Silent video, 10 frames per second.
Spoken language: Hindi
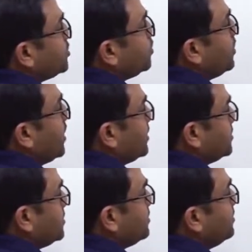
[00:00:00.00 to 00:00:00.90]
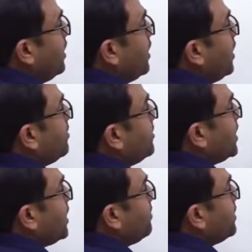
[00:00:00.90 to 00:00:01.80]
टू लंग्स
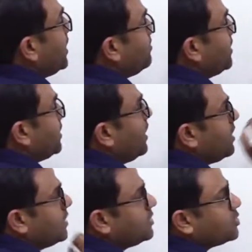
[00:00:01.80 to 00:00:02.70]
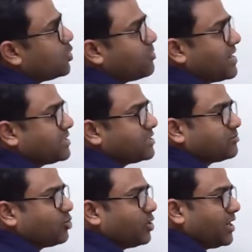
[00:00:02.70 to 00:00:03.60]
हमारा ब्रेन बेटा लंग्स को मैसेज
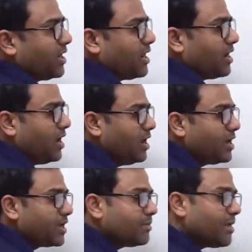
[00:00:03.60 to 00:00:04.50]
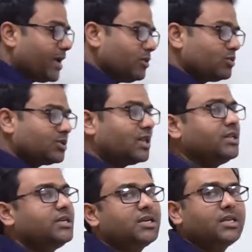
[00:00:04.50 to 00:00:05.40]
बोलेगा कि भाई तू
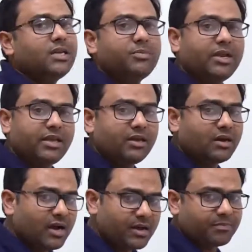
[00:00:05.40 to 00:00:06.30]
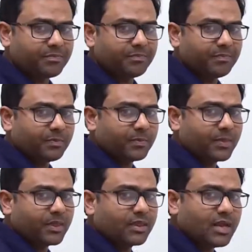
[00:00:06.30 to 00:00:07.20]
जल्दी जल्दी ब्रीथिंग कर
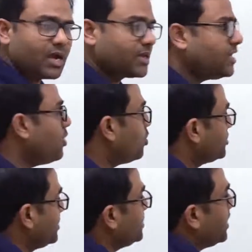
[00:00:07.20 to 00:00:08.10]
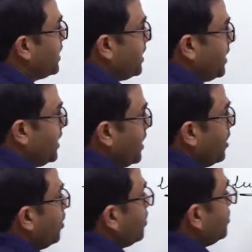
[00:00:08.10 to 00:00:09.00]
ताकि ऑक्सीजन आए
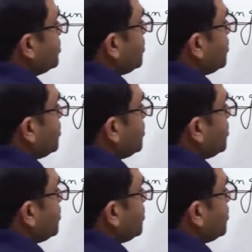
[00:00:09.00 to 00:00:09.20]
और उस